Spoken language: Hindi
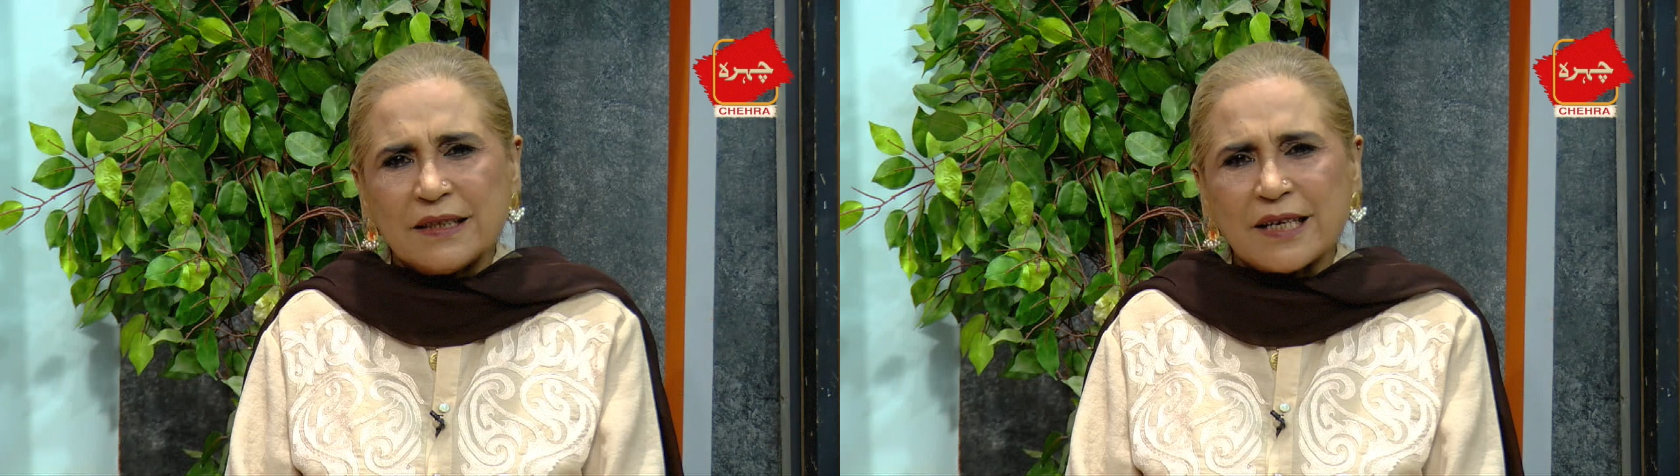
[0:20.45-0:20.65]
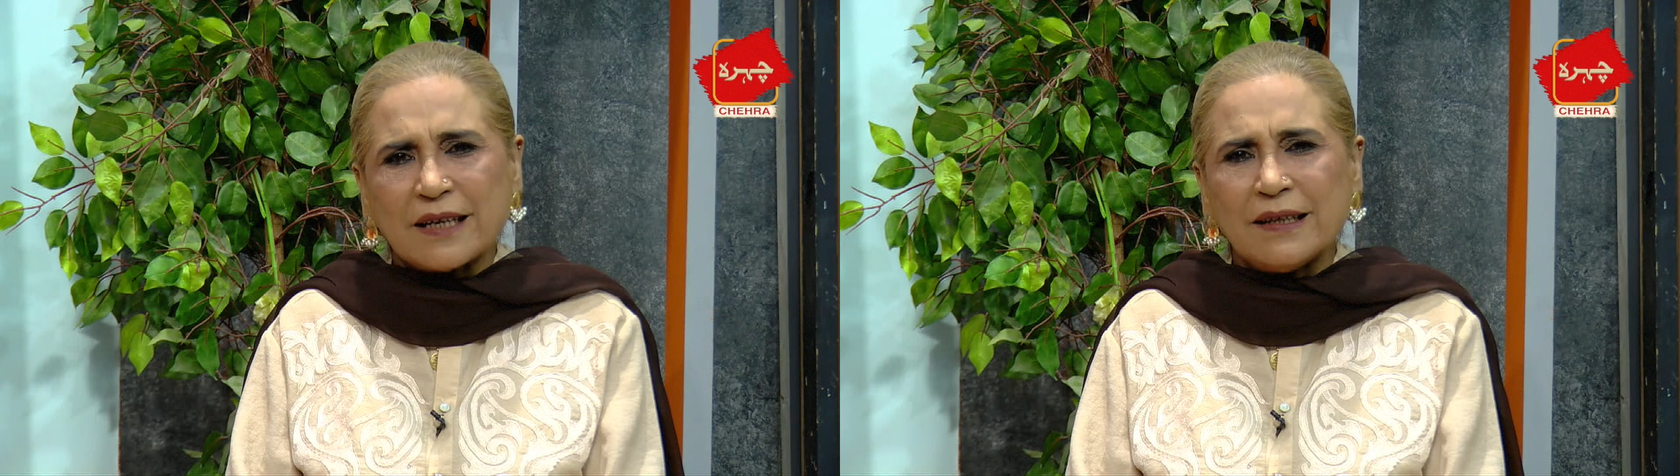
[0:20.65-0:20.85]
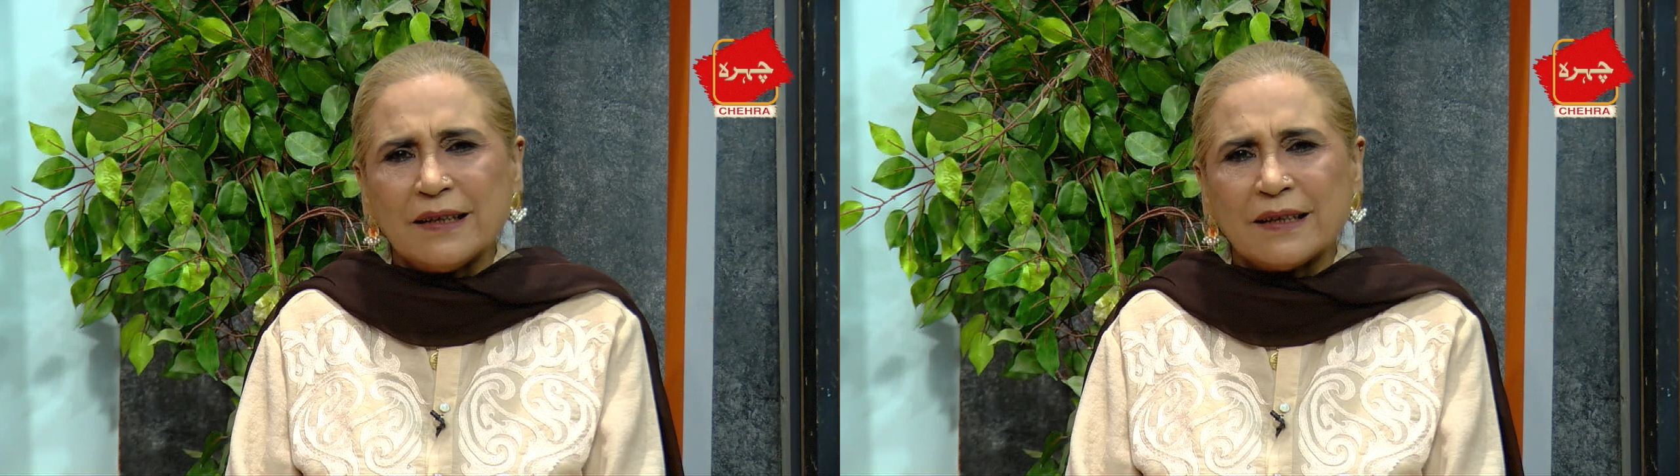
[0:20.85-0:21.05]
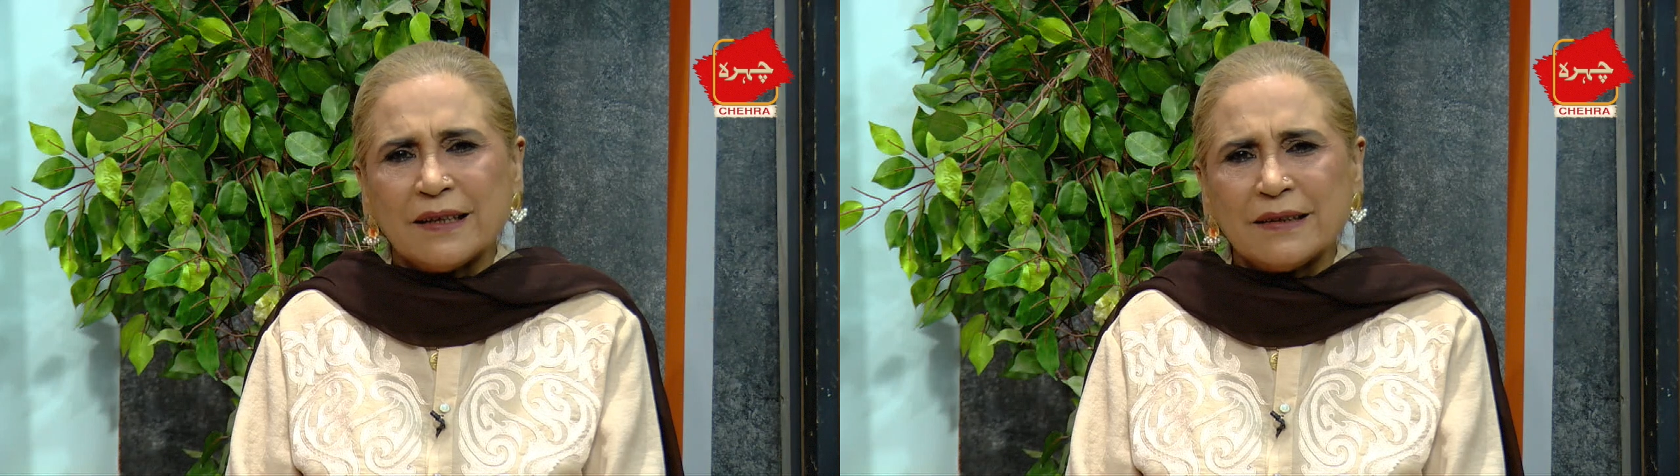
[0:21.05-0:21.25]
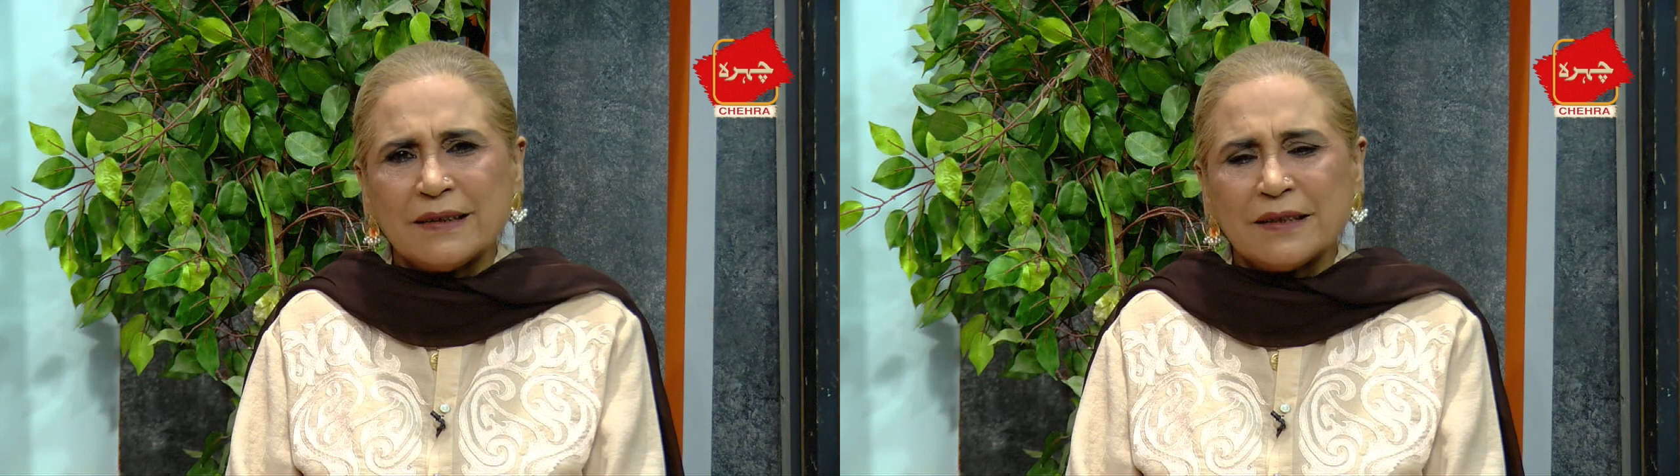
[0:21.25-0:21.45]
चैनल
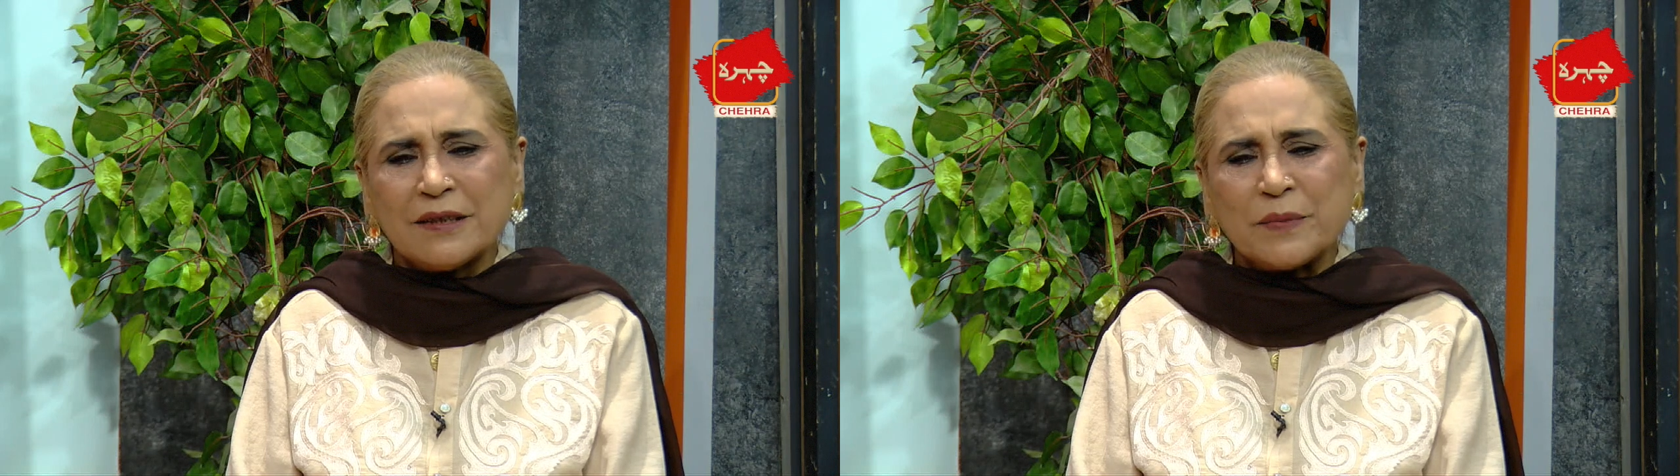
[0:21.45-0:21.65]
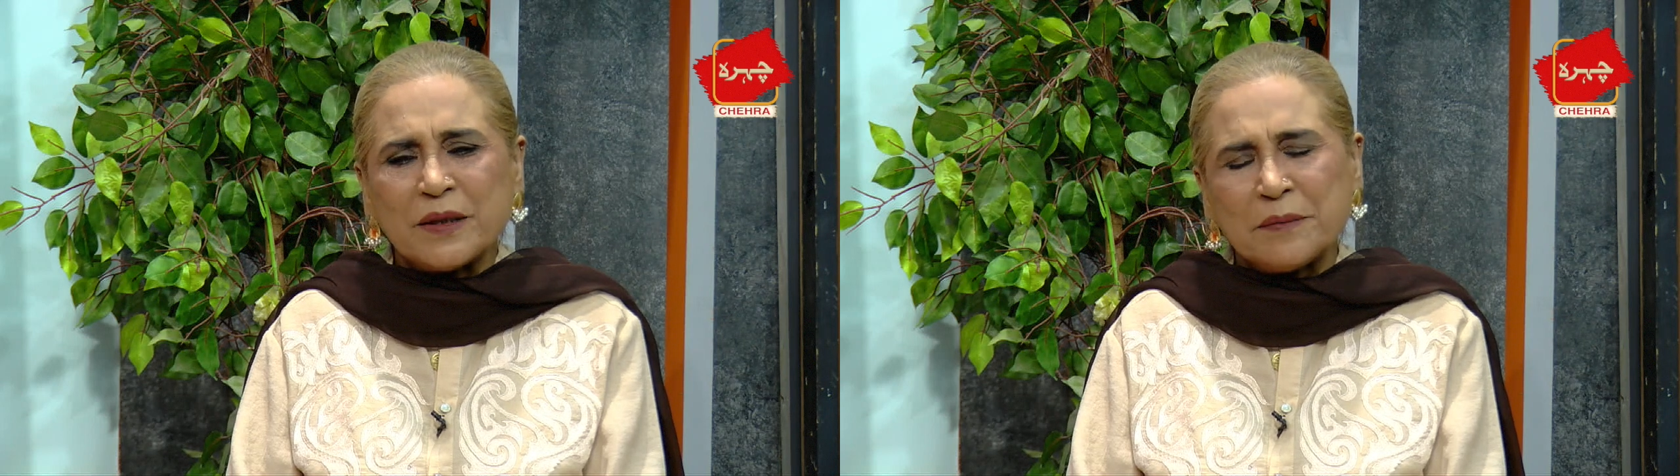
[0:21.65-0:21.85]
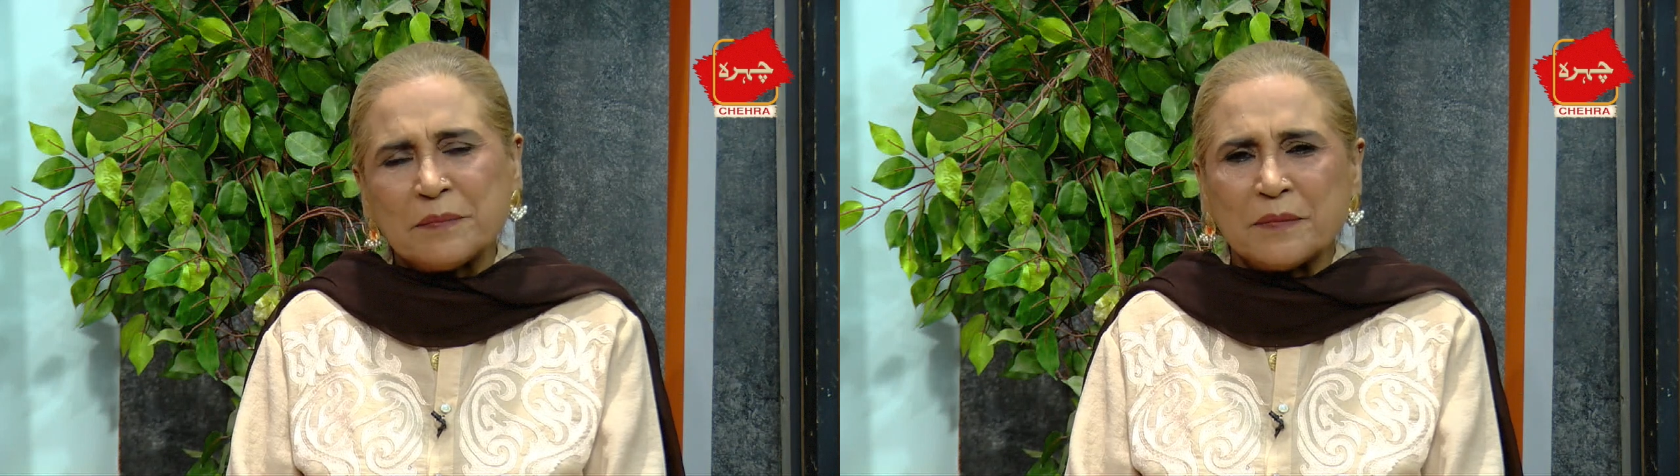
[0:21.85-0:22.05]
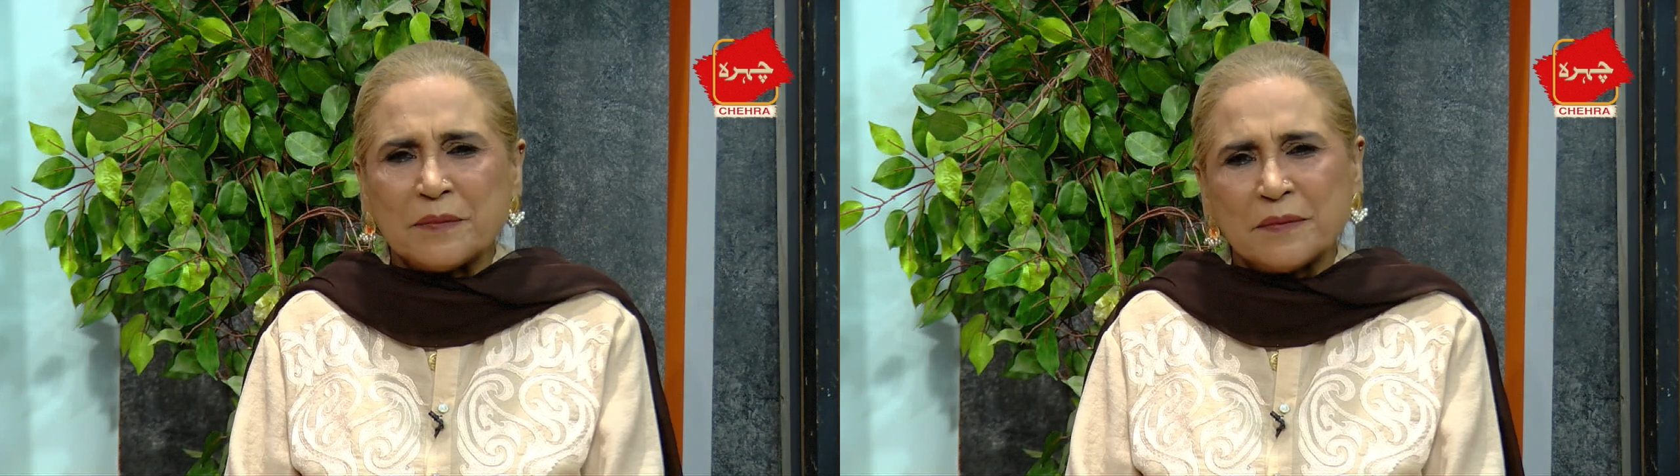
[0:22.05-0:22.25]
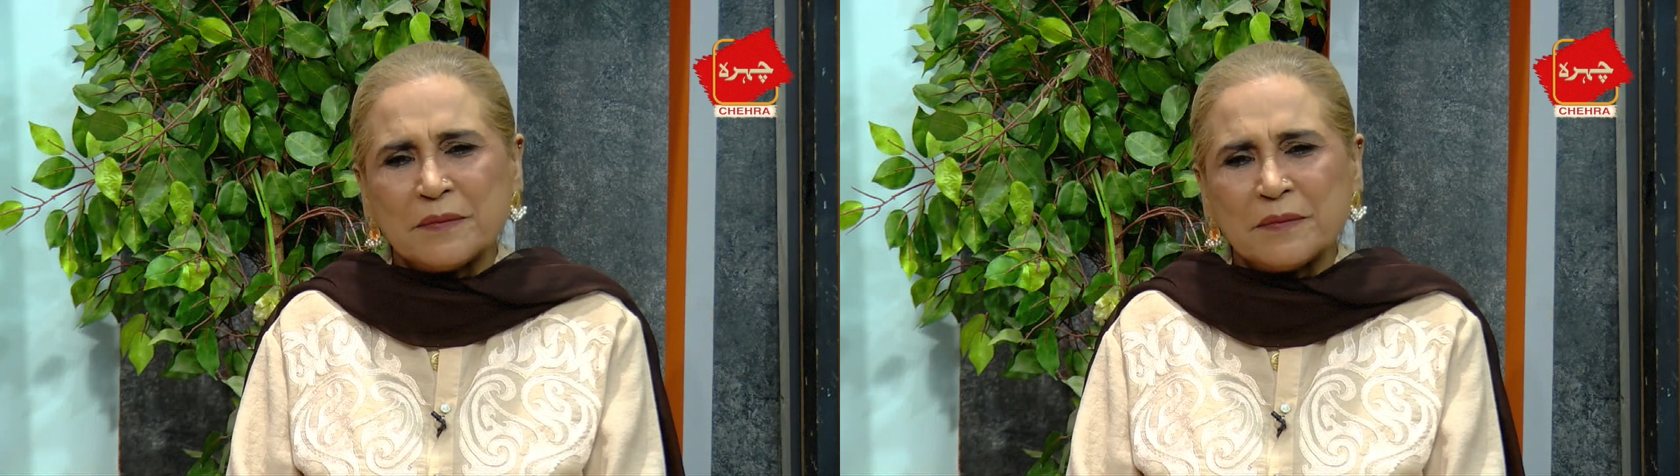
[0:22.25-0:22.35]
था जिस पे हम